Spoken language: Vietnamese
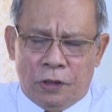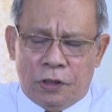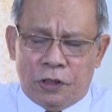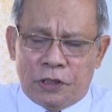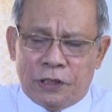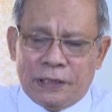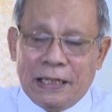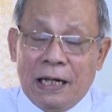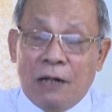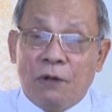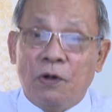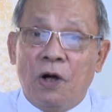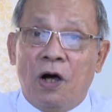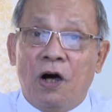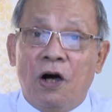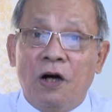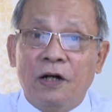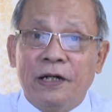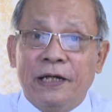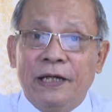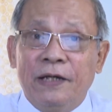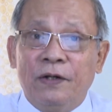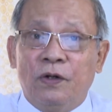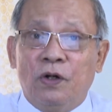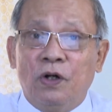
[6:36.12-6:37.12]
sau đó
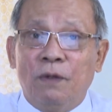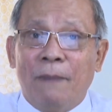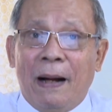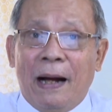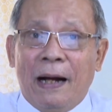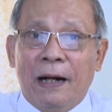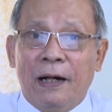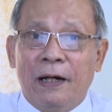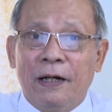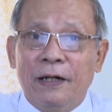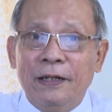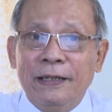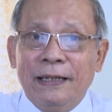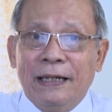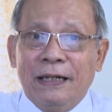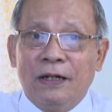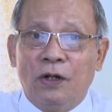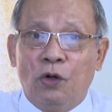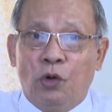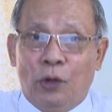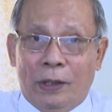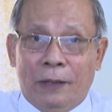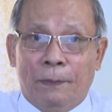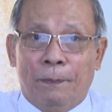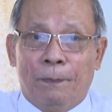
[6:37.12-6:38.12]
khi có bằng cử nhân
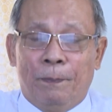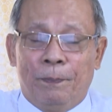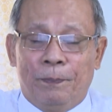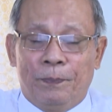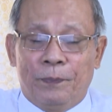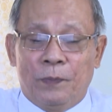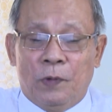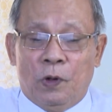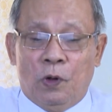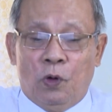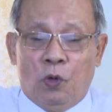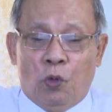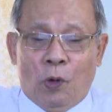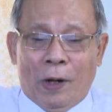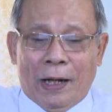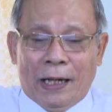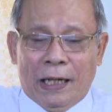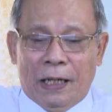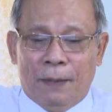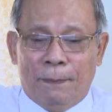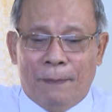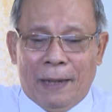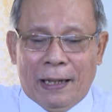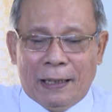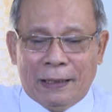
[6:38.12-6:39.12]
luật hoặc
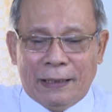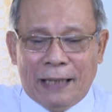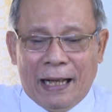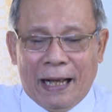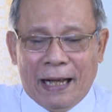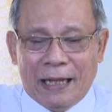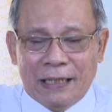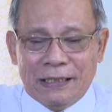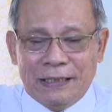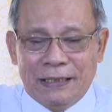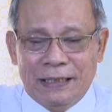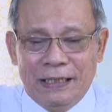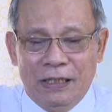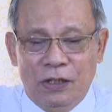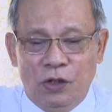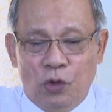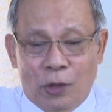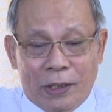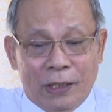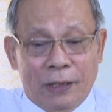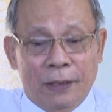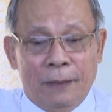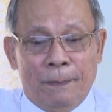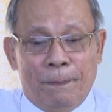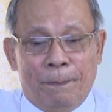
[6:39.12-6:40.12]
là bằng thạc sĩ
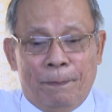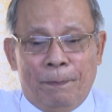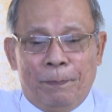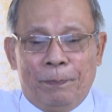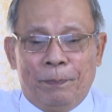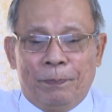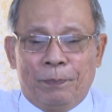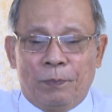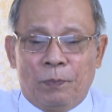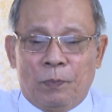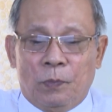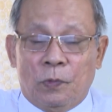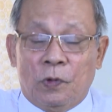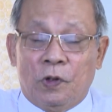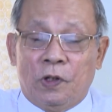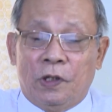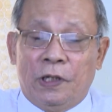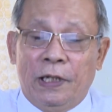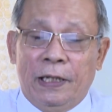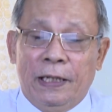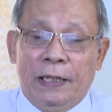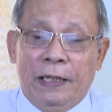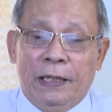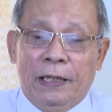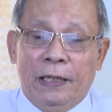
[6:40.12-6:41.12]
luật á,
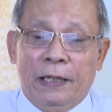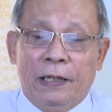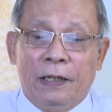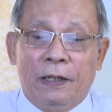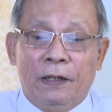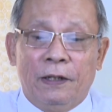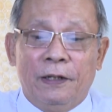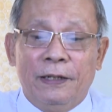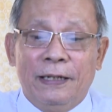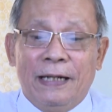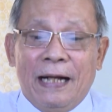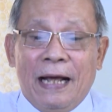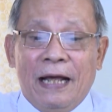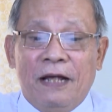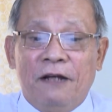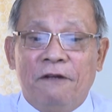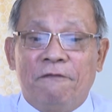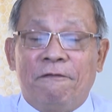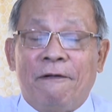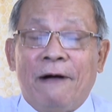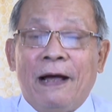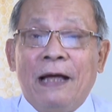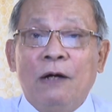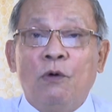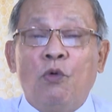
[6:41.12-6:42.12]
thì người này
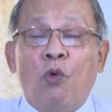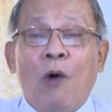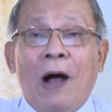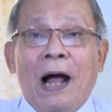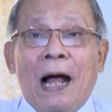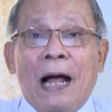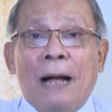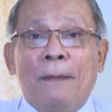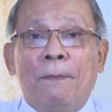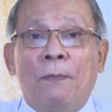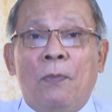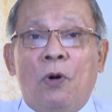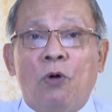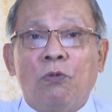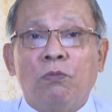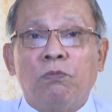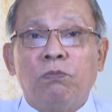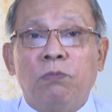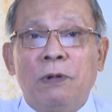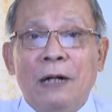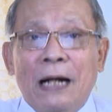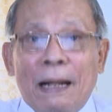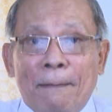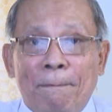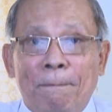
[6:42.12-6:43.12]
phải qua một
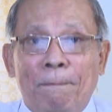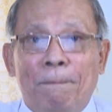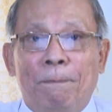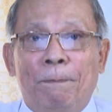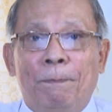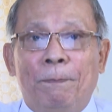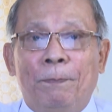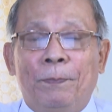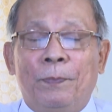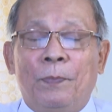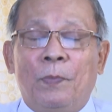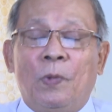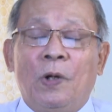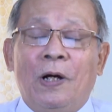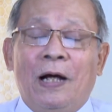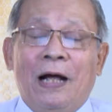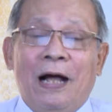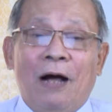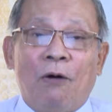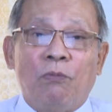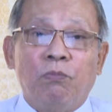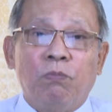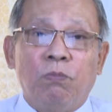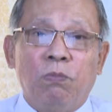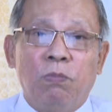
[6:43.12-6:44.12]
năm
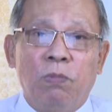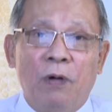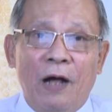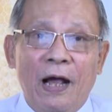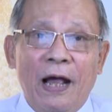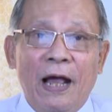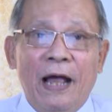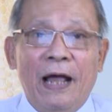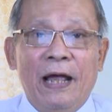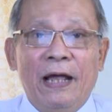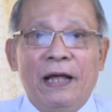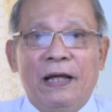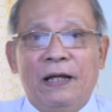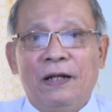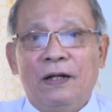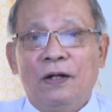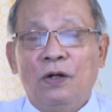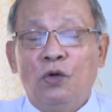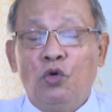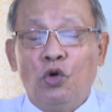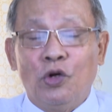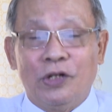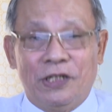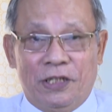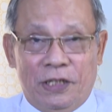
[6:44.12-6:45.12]
học nghề
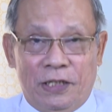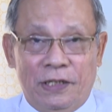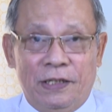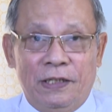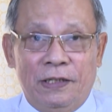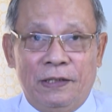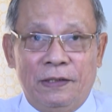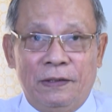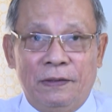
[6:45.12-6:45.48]
luật sư.